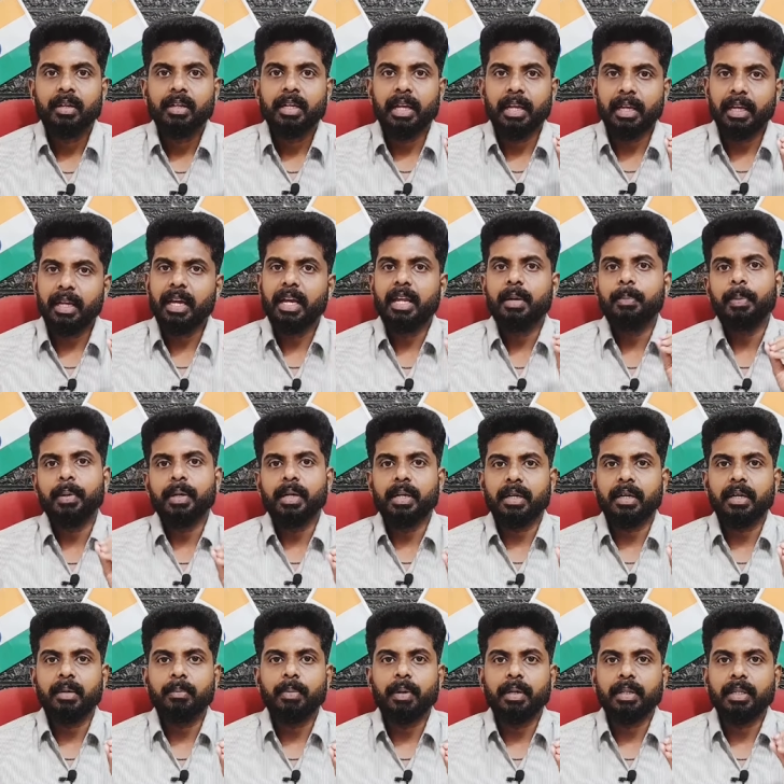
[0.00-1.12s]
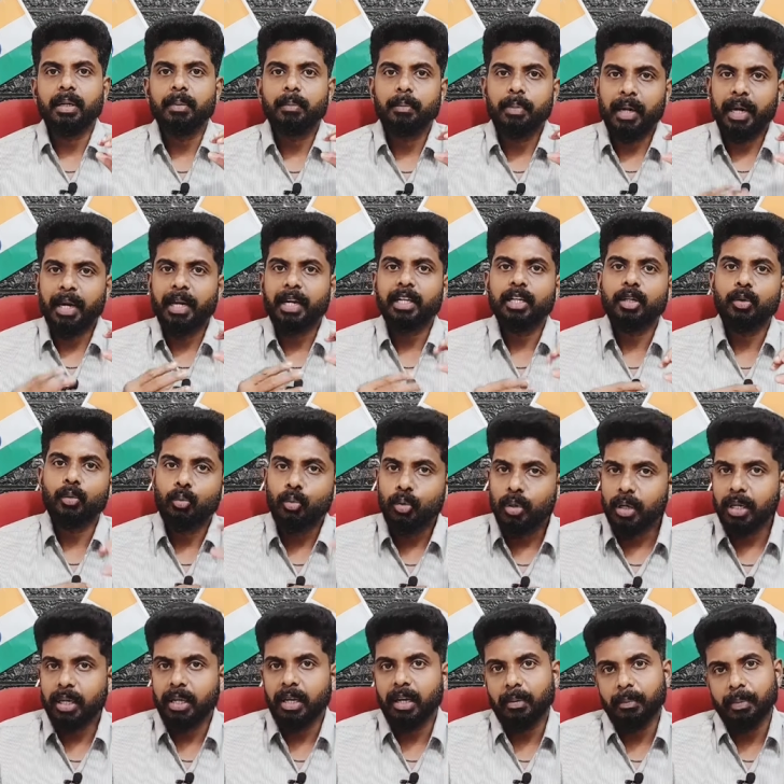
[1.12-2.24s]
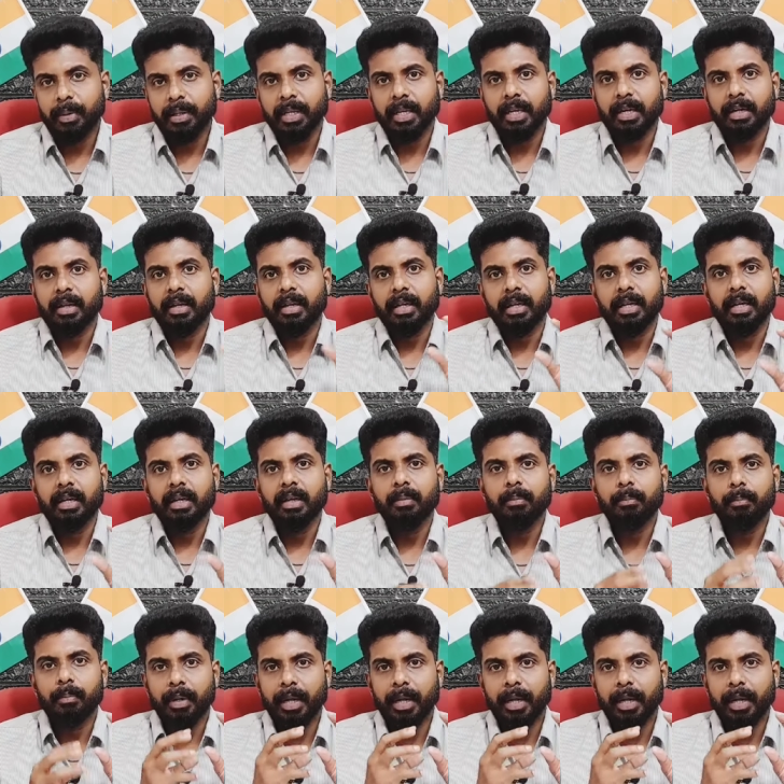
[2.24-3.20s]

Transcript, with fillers: எங்கே ஏற்பட்டிருக்குன்னு பார்த்தா பிரெயினுக்கு உள்ளையா அப்படின்னு கேட்டால் இல்லை